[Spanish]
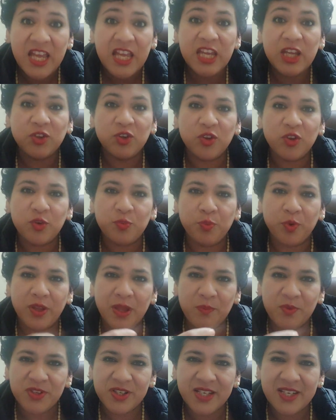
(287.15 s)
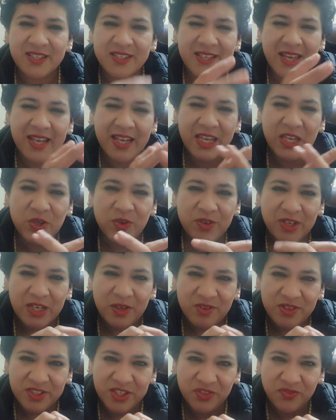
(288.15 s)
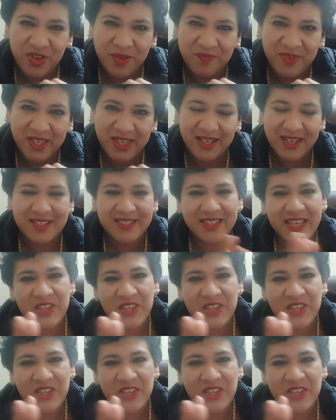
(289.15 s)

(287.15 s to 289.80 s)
y todos podamos crecer y unir nuestras familias.